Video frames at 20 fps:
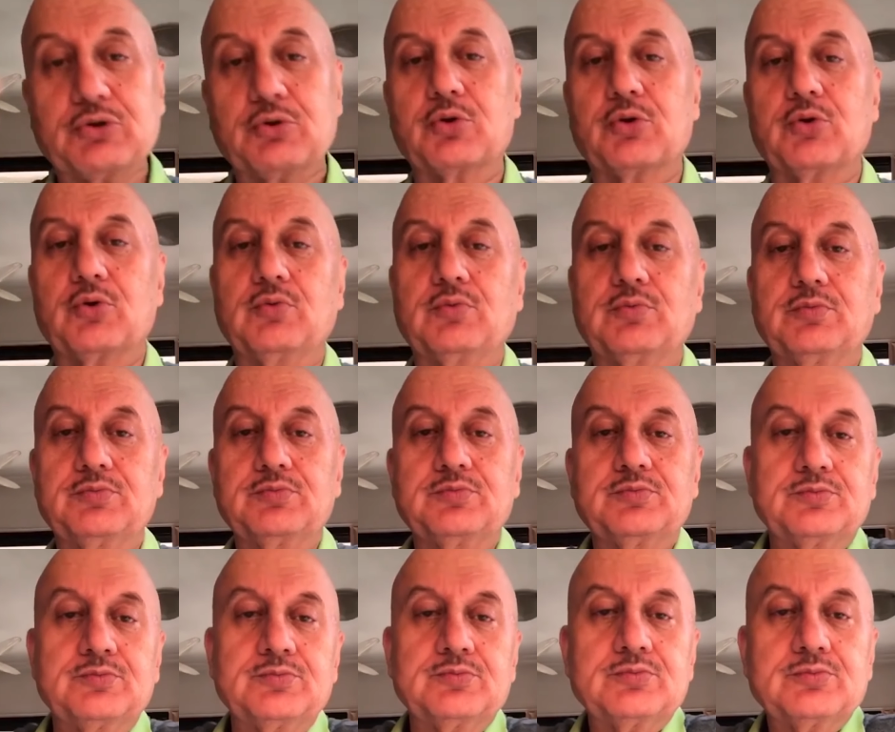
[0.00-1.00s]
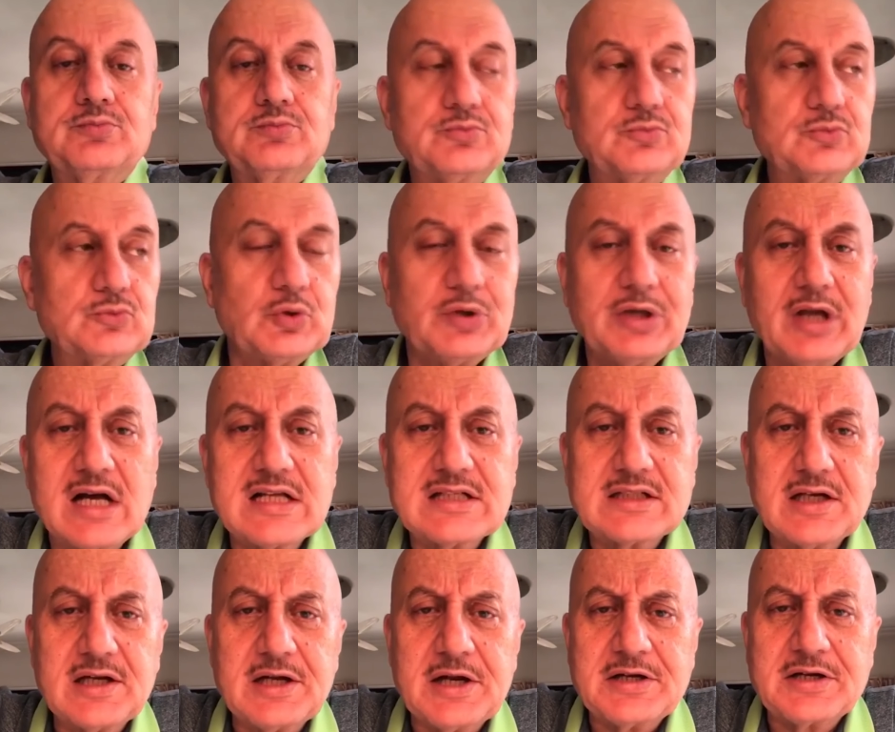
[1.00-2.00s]
छोड़ दूँ तो ये
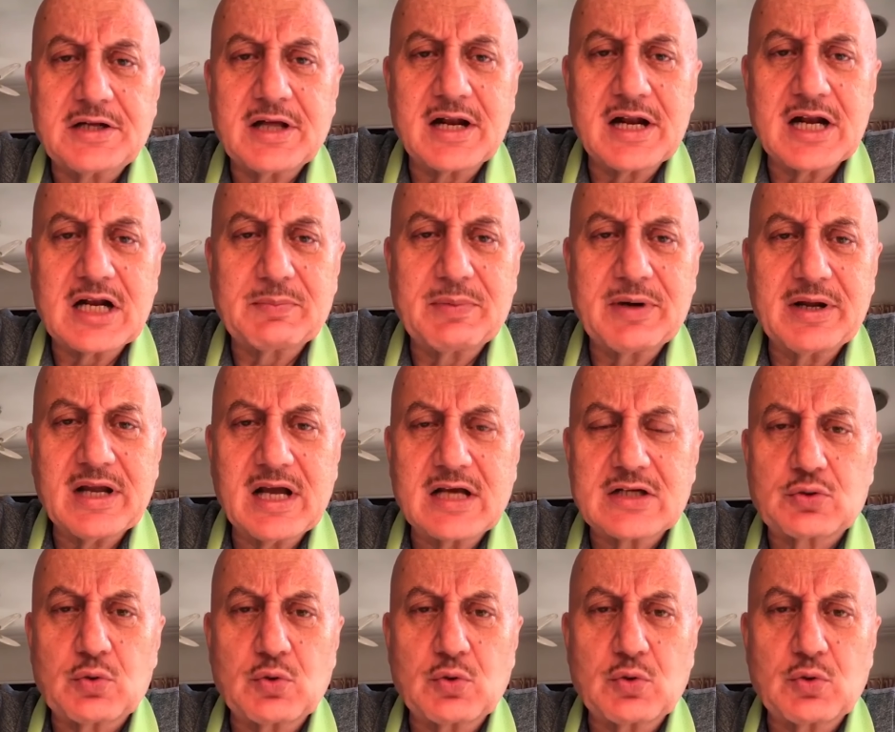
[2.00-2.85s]
आजकल इंटरनेट पर या